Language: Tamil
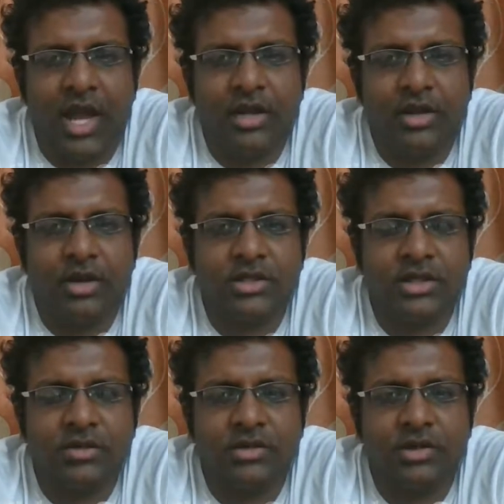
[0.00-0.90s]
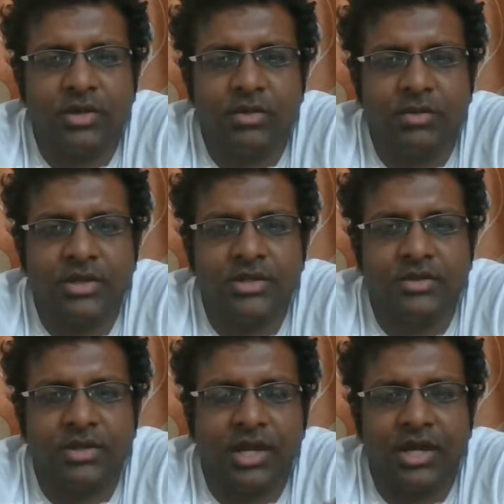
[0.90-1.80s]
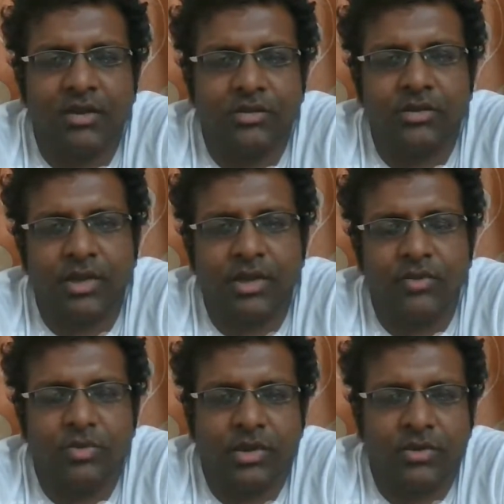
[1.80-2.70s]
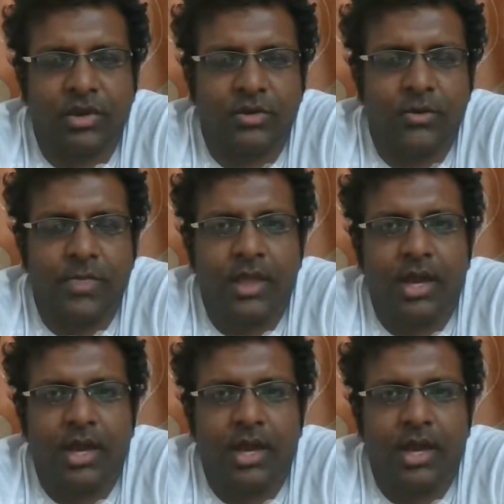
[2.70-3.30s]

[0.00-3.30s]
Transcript: ஐடியாலஜியில் வந்து அவங்க மனசில் வந்து நல்லா வந்து பதிவு பண்ண வைக்கணும்